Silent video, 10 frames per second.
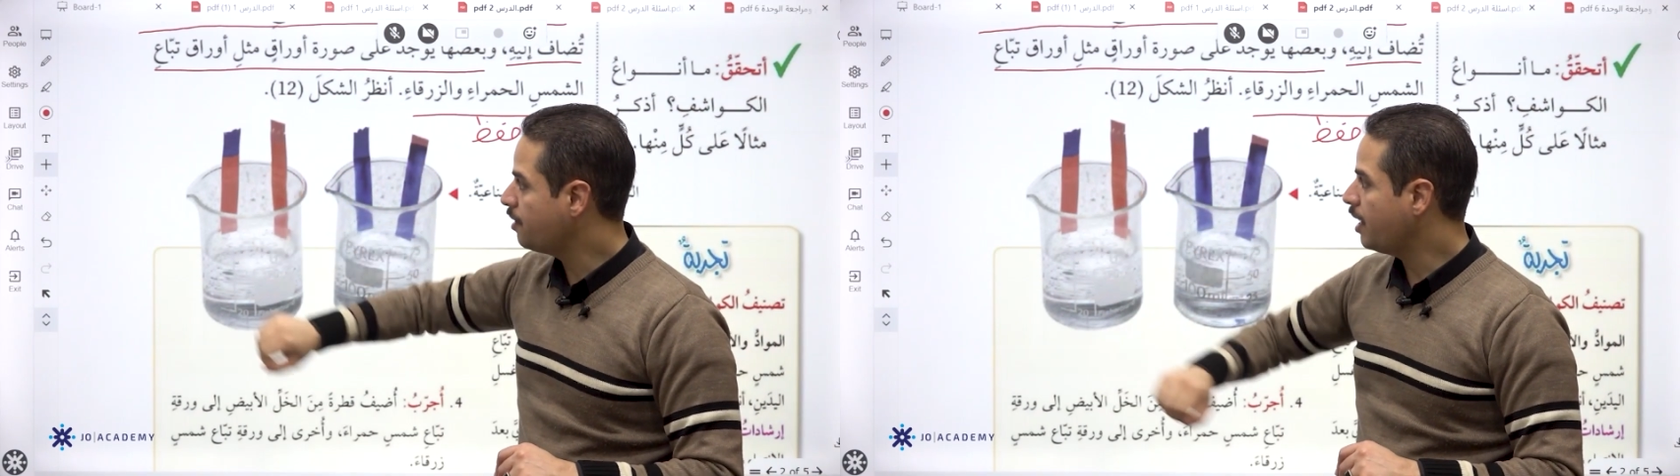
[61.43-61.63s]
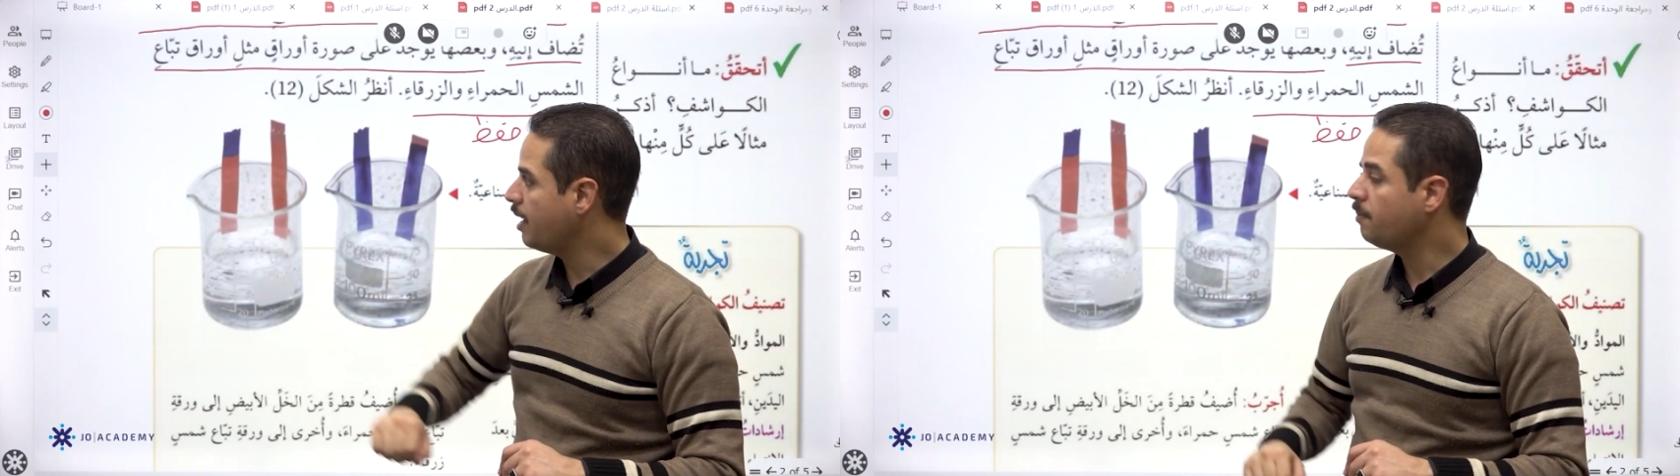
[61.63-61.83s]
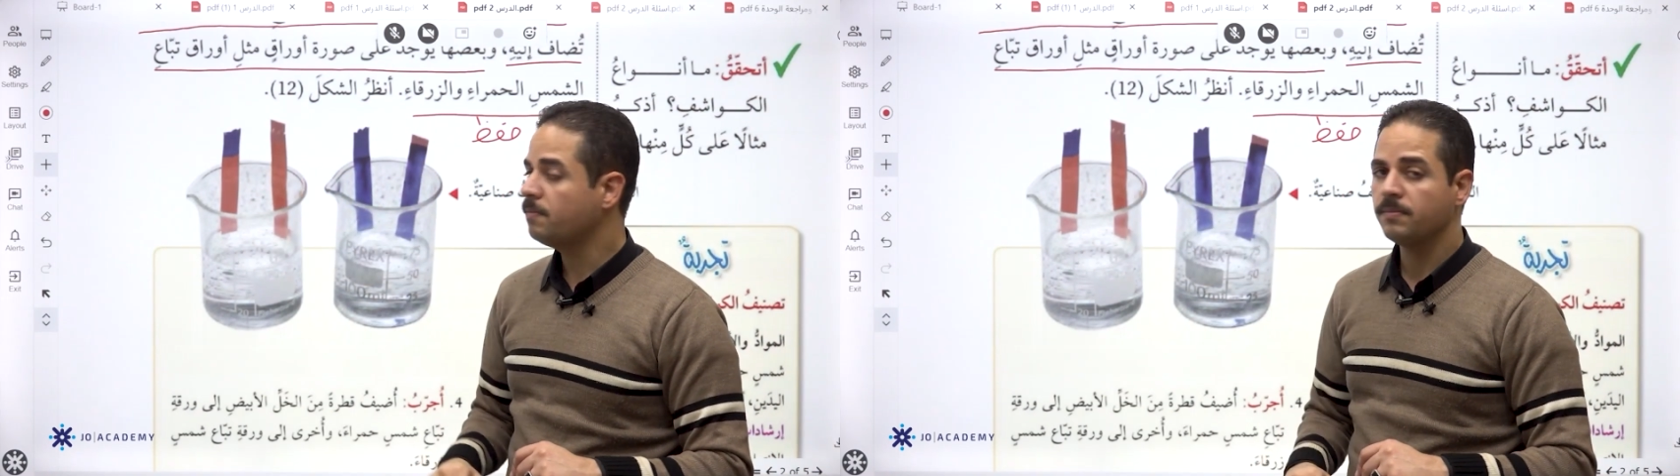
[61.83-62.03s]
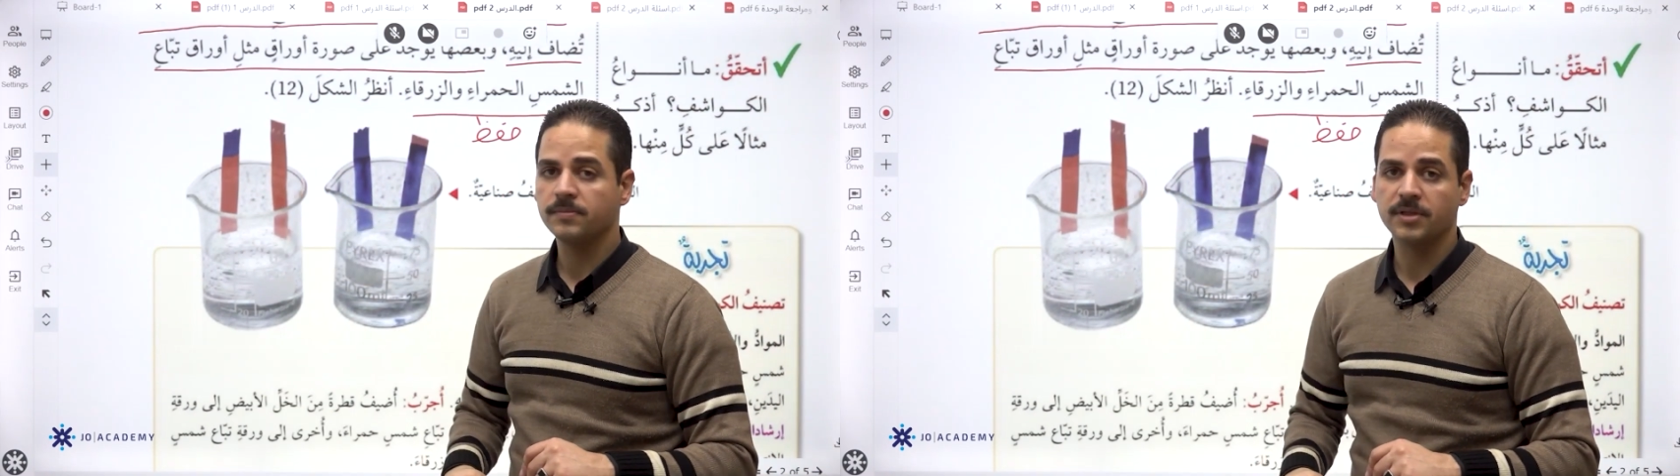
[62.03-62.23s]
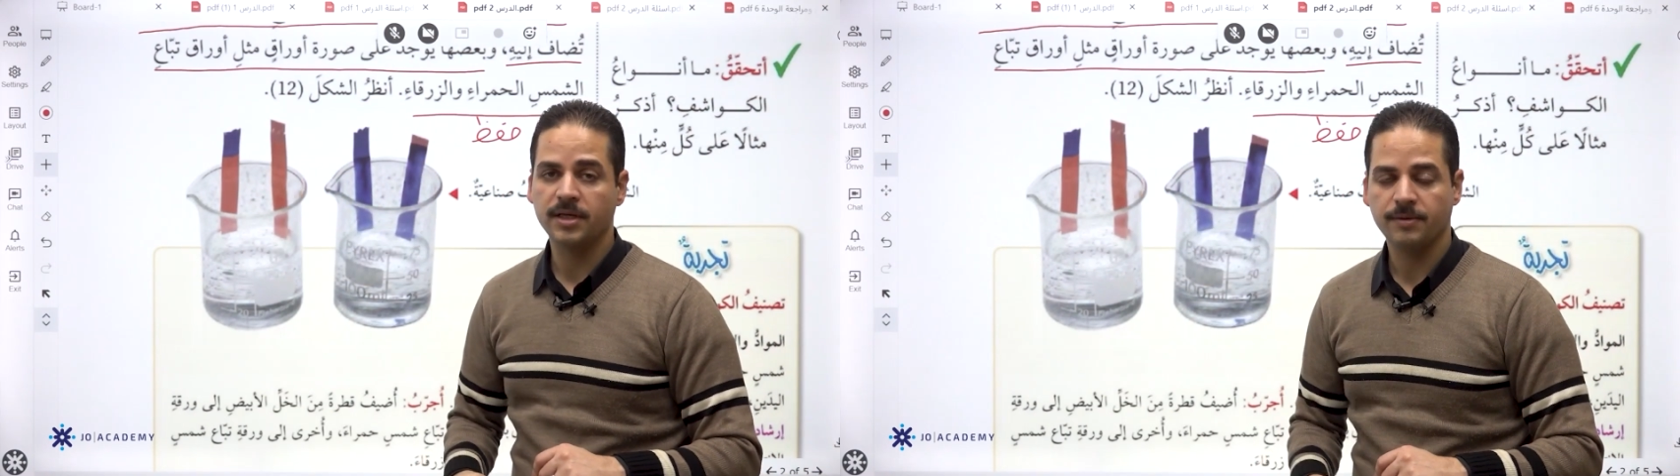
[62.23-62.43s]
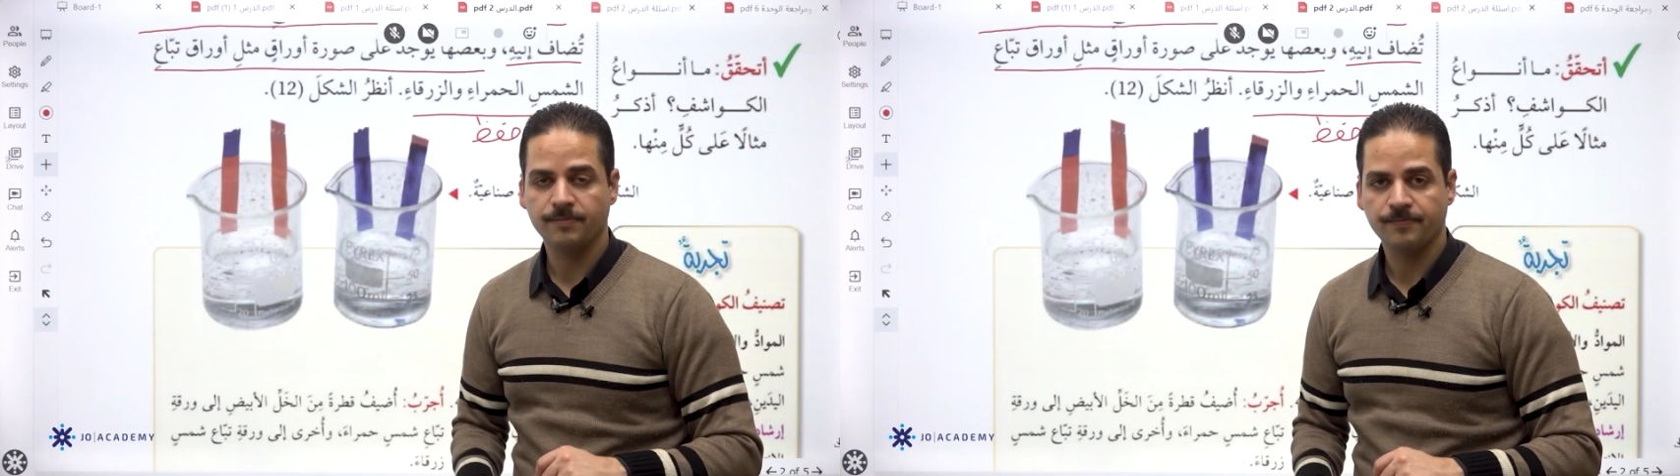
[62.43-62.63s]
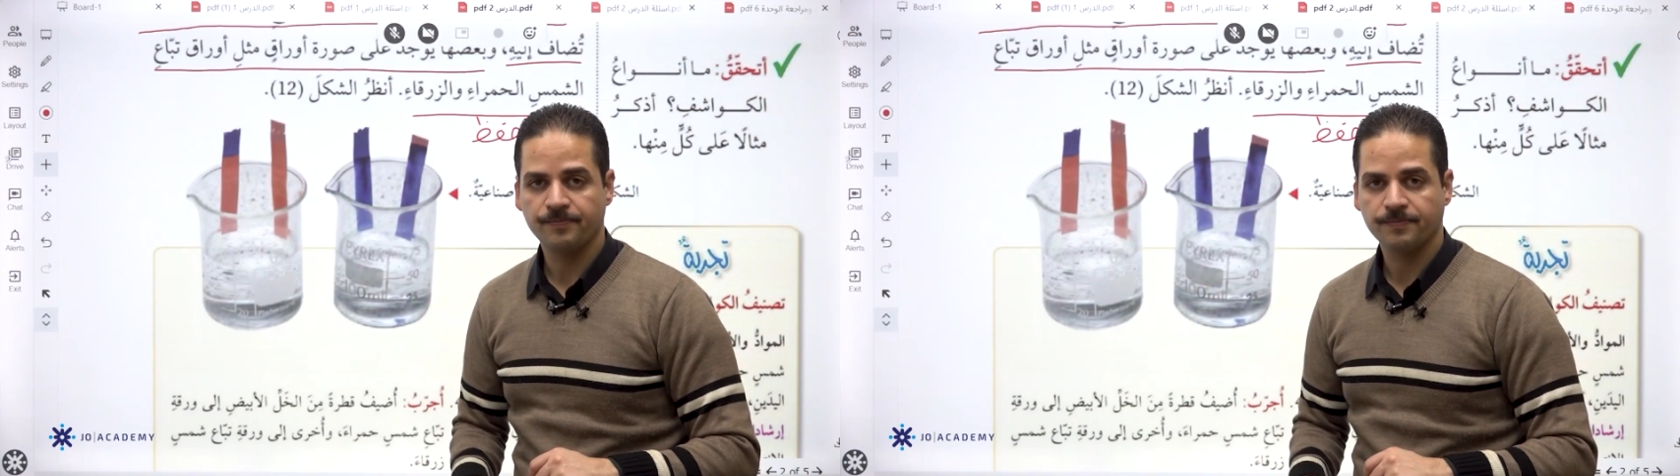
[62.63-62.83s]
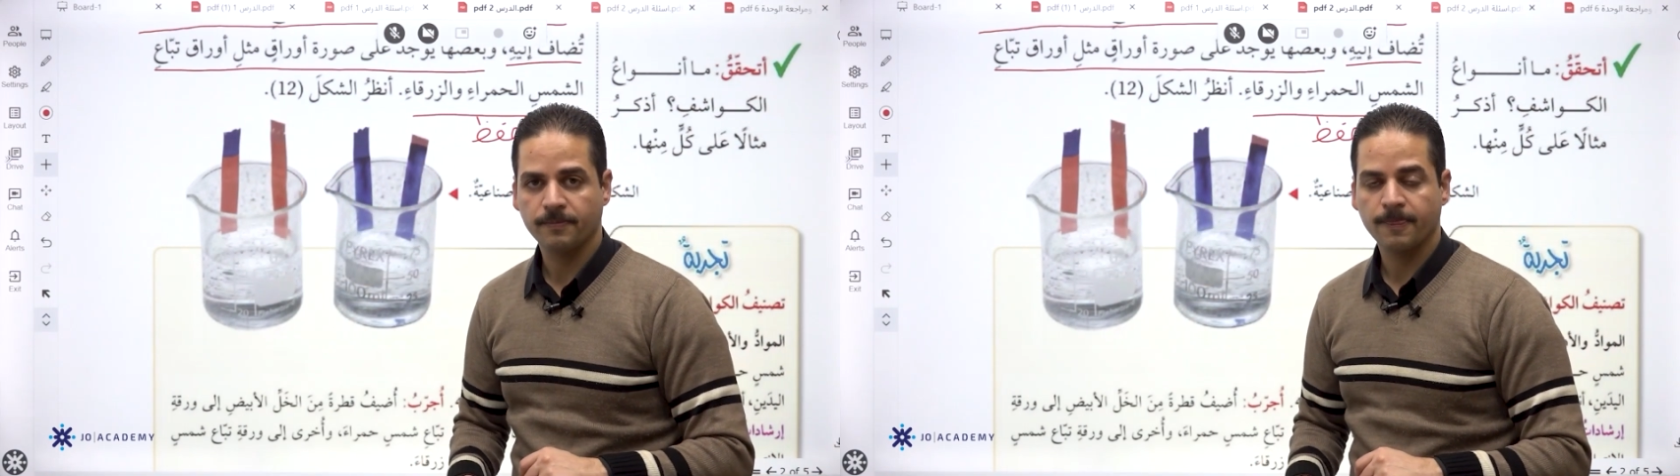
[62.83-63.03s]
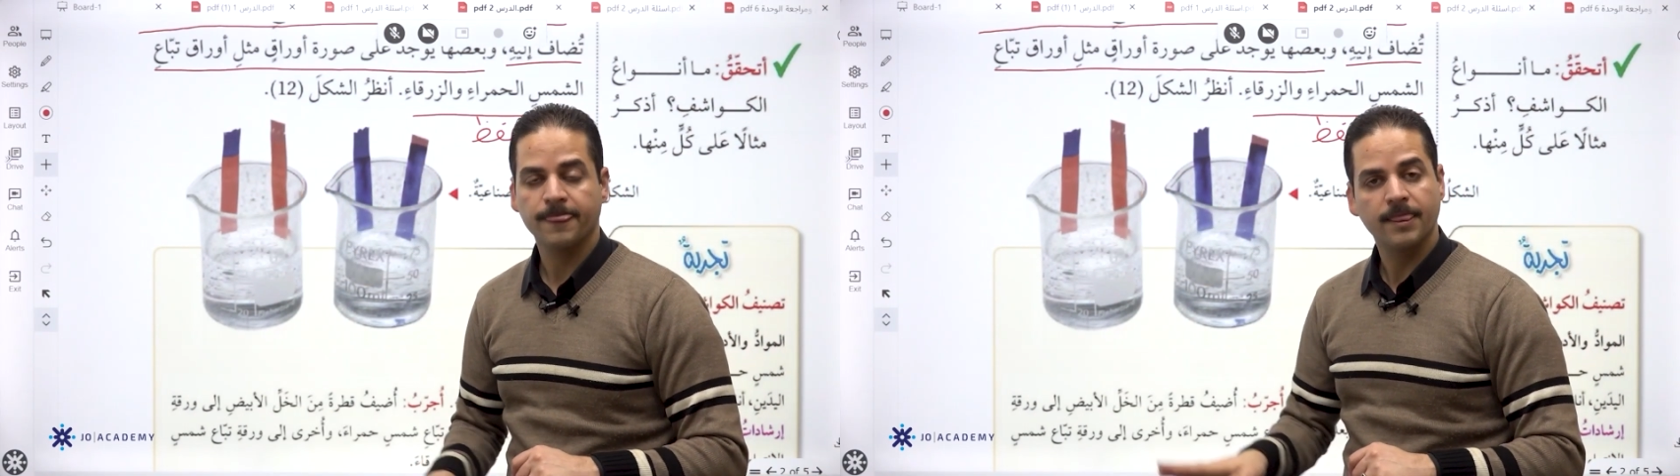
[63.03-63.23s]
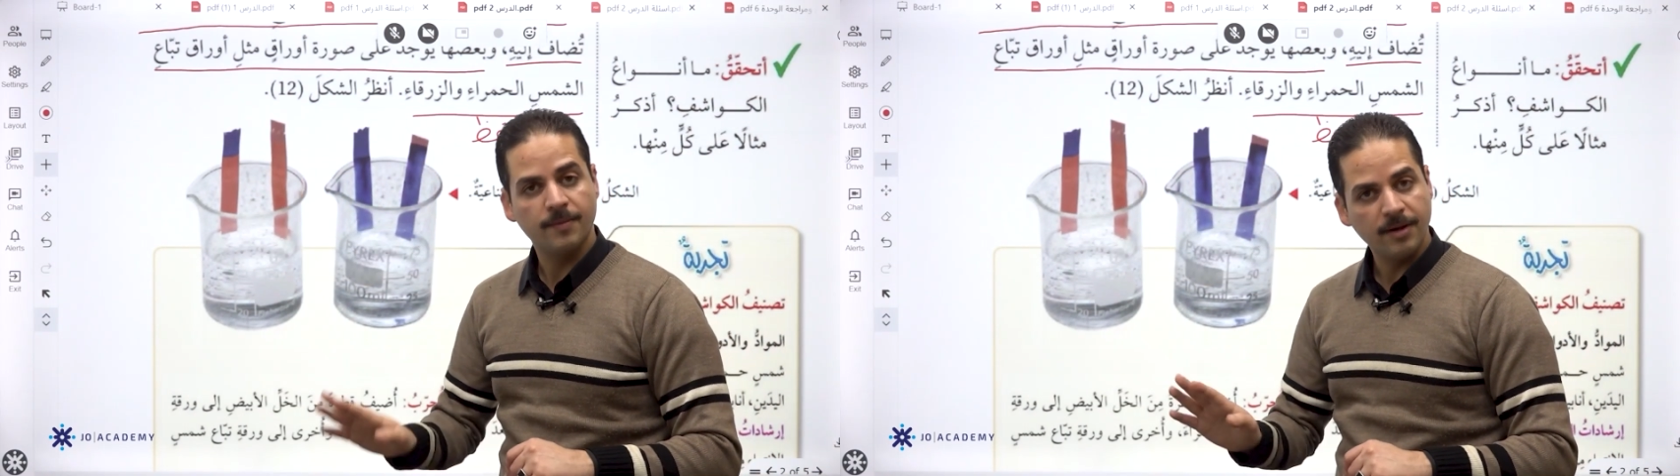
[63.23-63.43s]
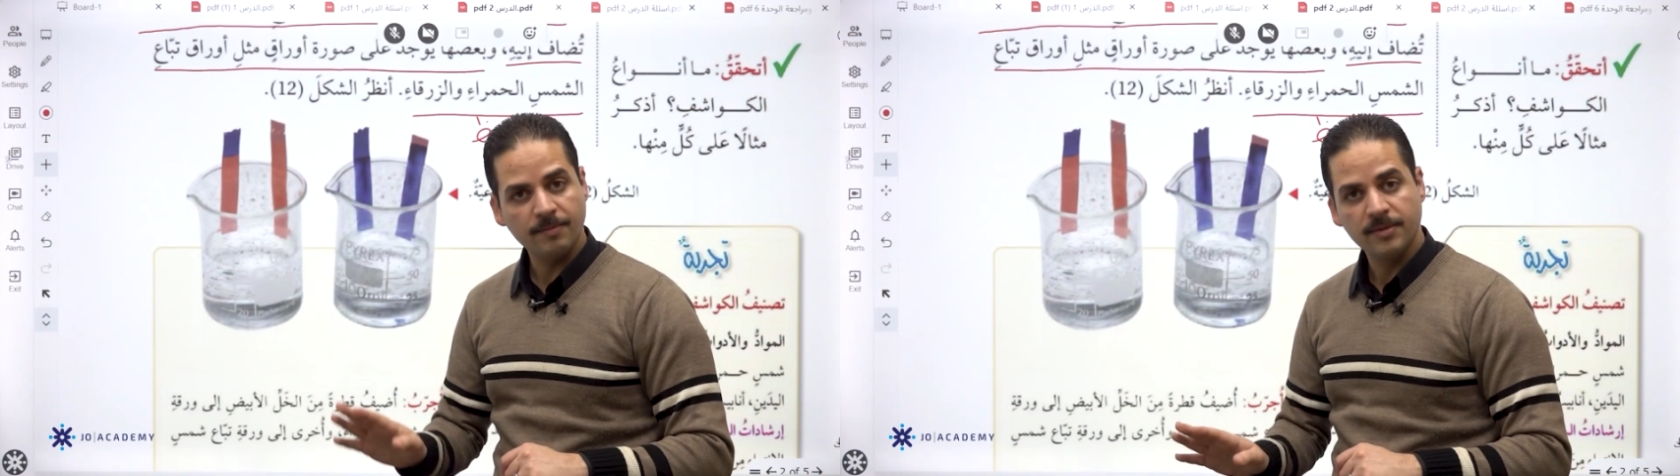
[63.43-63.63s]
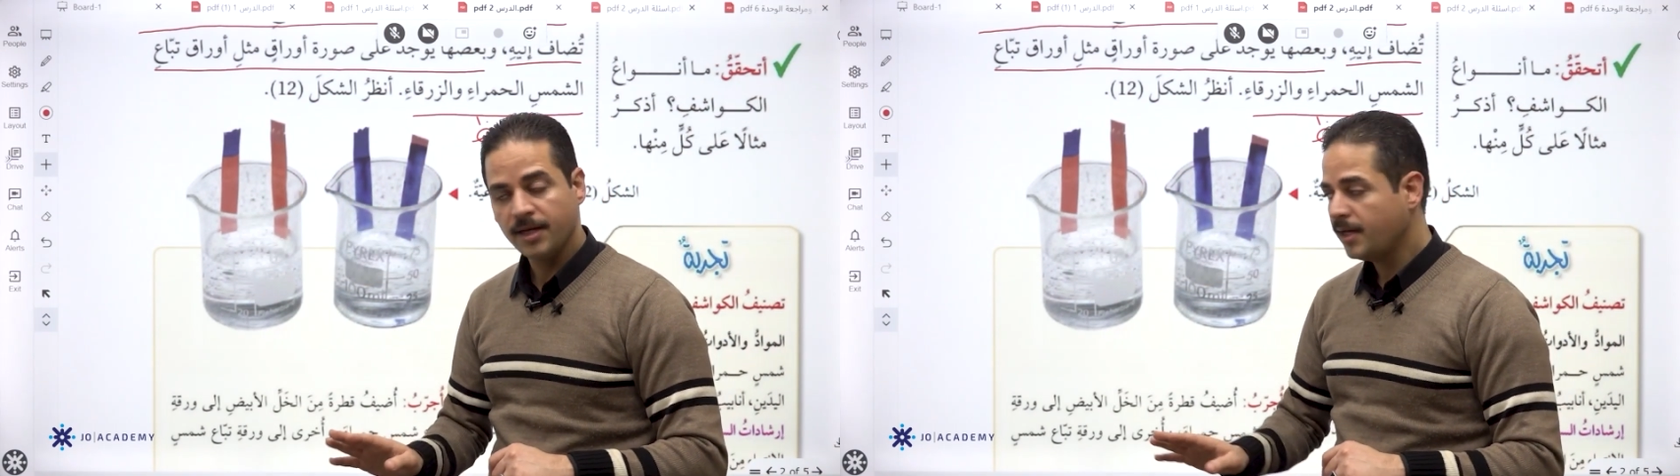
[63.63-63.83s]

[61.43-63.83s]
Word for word: حمضي تمام؟